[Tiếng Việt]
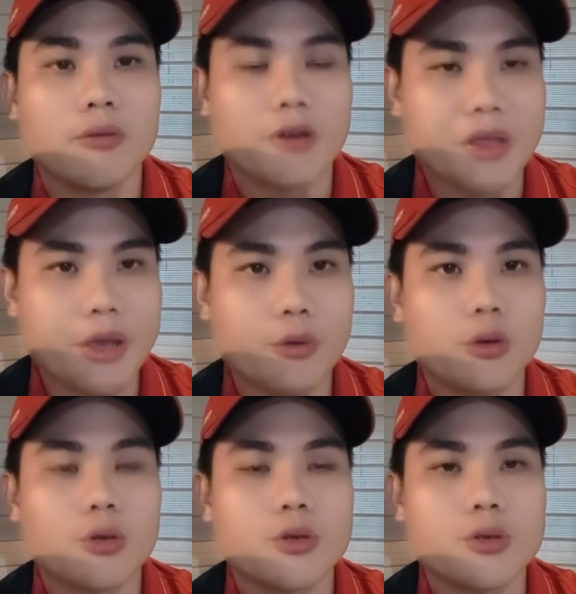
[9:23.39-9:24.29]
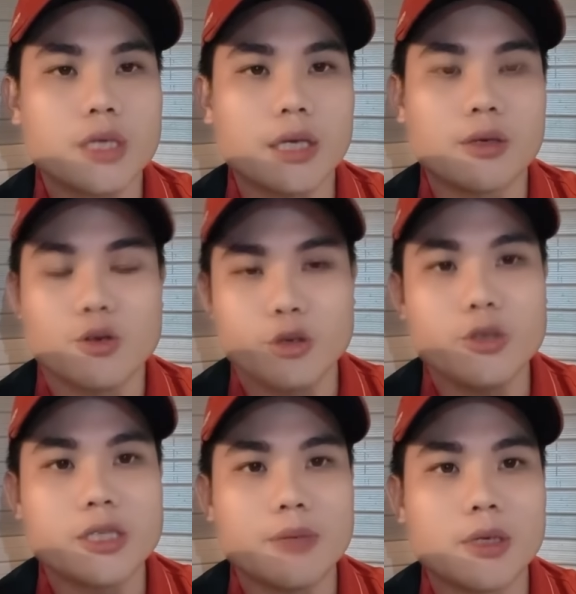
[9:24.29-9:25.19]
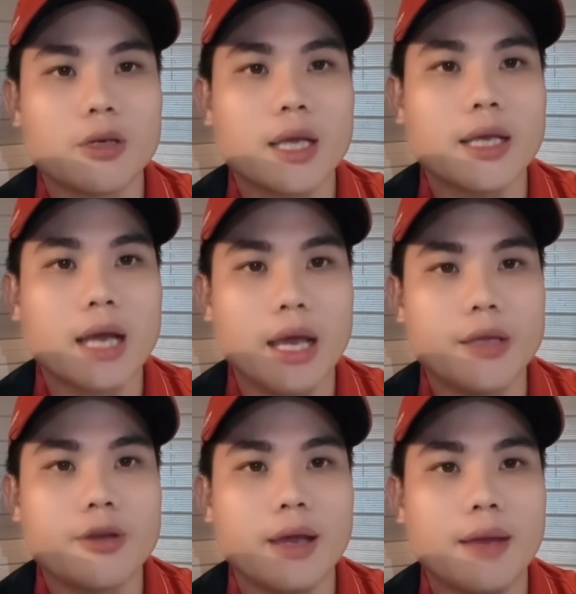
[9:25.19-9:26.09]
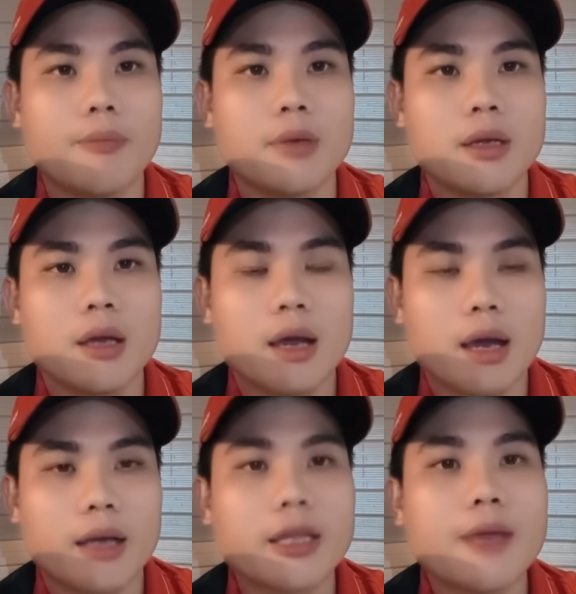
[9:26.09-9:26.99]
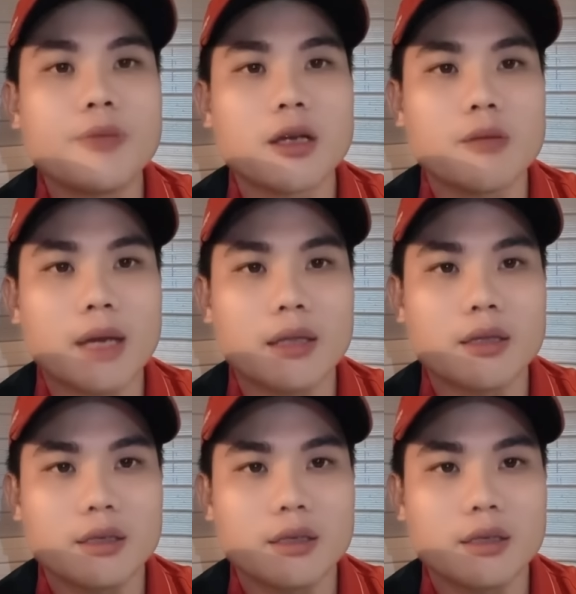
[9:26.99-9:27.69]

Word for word: và nhiều nữa cô chú anh chị cô chú anh chị mình có thể kể cho em à, thêm được không ạ à?